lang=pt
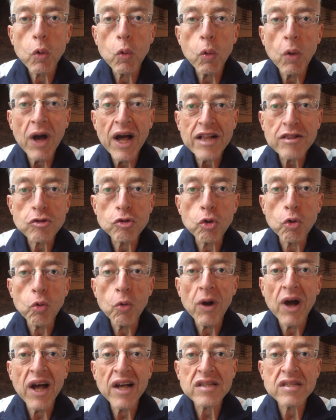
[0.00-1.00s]

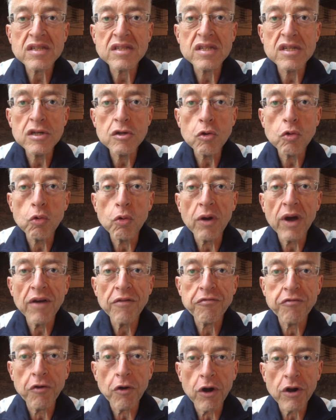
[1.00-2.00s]
4 a 5
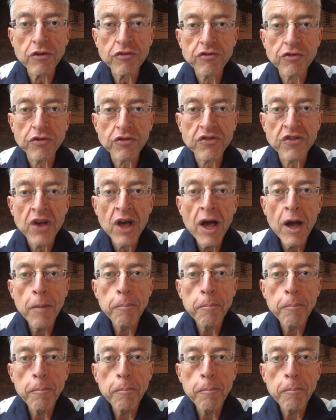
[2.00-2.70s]
reforços.